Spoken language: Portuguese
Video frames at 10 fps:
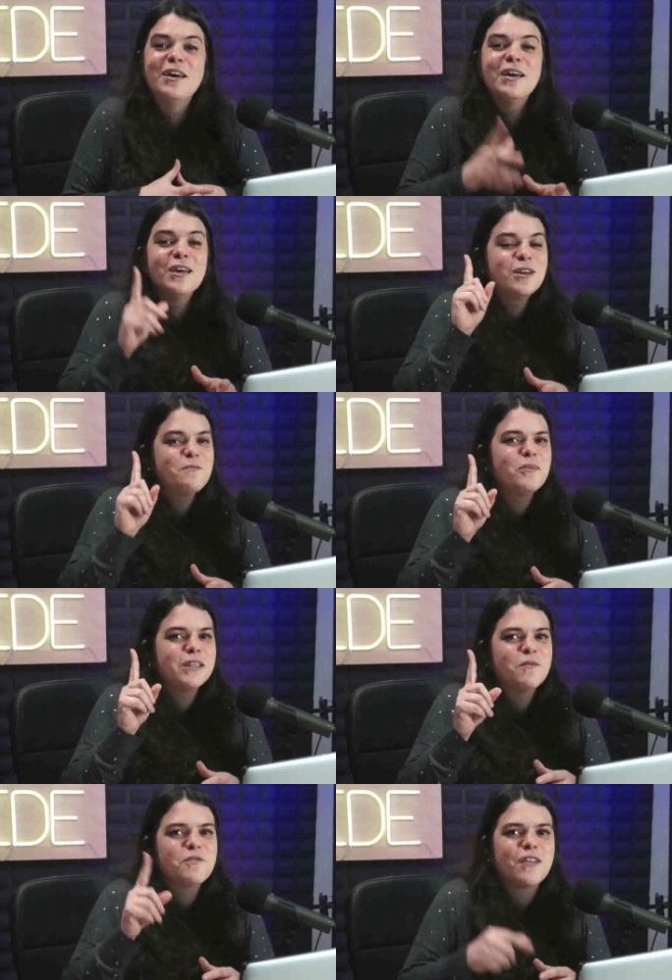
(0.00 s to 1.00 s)
e que
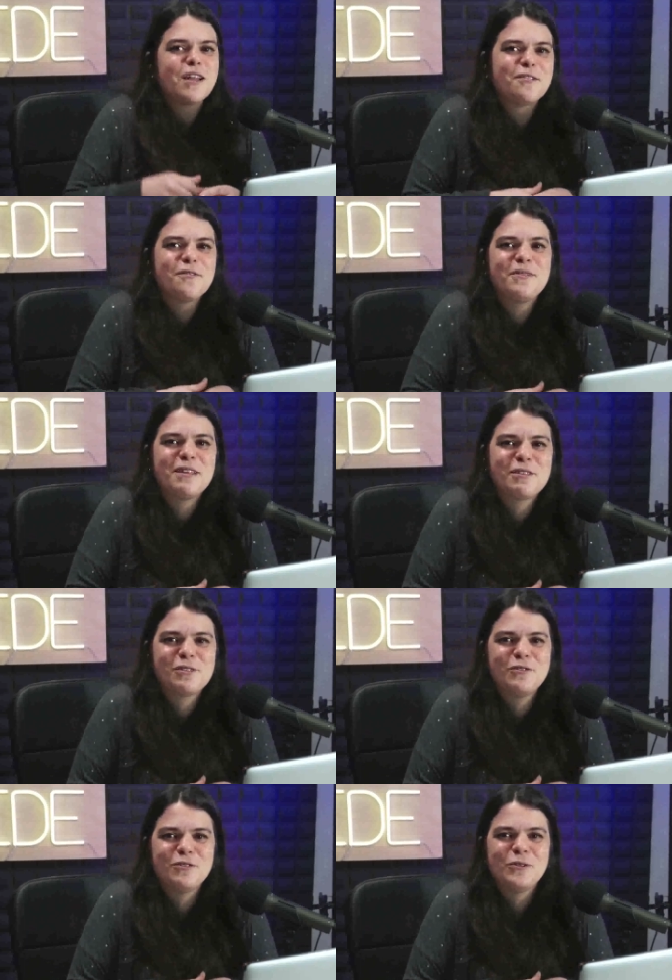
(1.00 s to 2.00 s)
podemos falar sobre isso
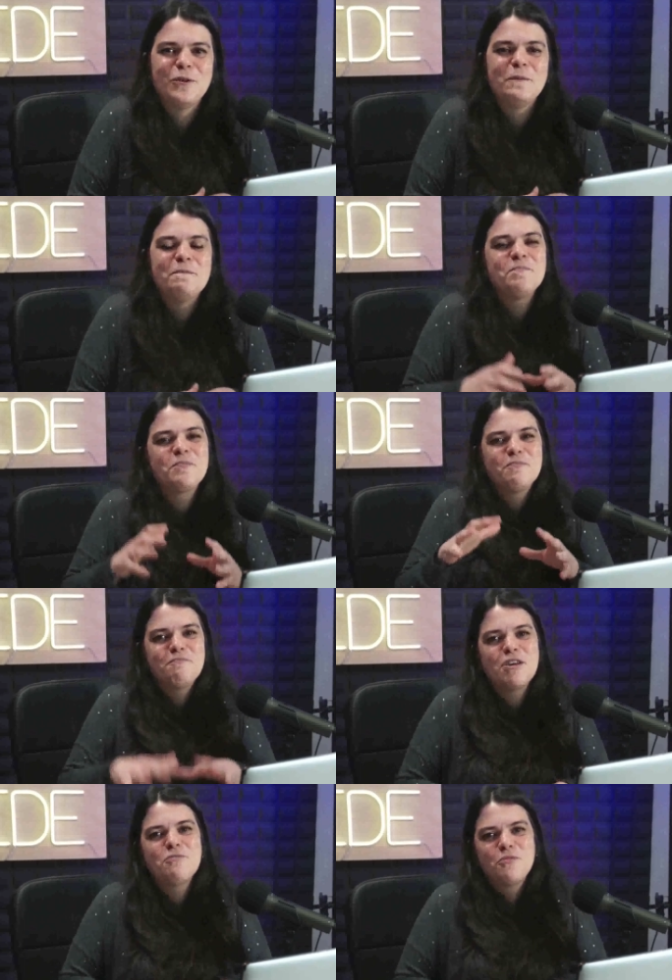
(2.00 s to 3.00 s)
no futuro.
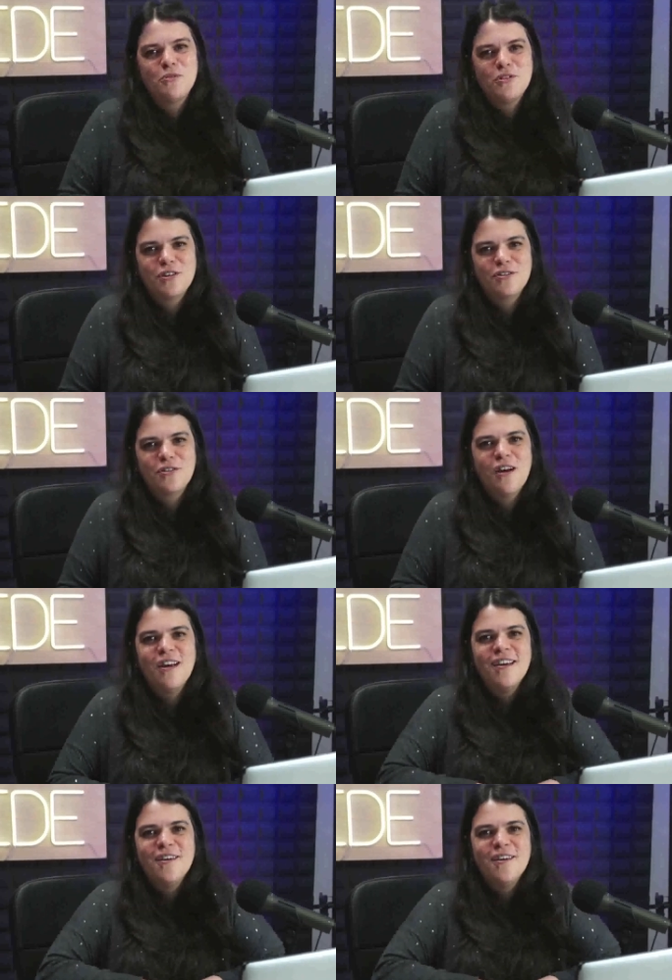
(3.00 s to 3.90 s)
Mas por hoje é só.